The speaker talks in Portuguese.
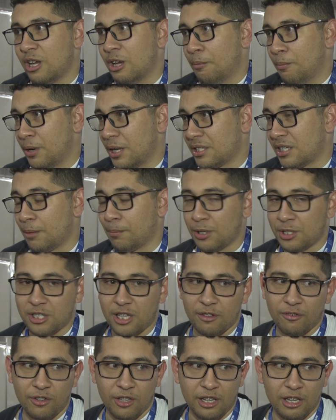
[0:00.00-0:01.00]
Por exemplo, a gente
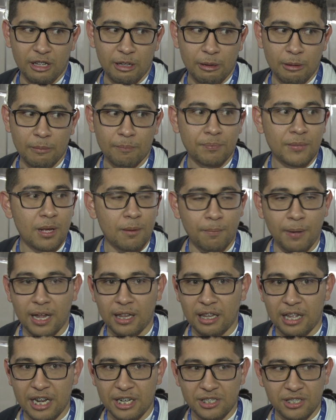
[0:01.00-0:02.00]
teve
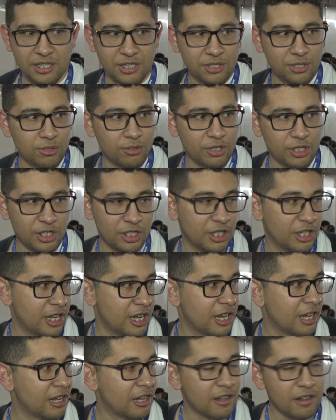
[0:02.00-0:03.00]
palestras
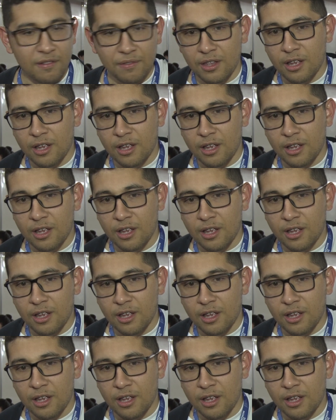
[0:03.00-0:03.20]
e